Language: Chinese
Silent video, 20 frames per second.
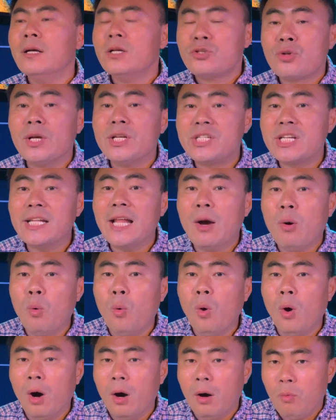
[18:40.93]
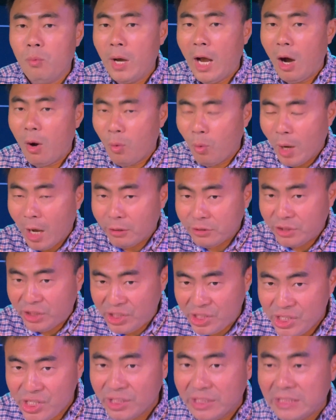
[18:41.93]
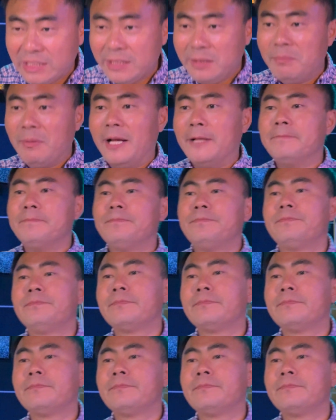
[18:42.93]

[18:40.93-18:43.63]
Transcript: 所以现在我我要我要提醒你们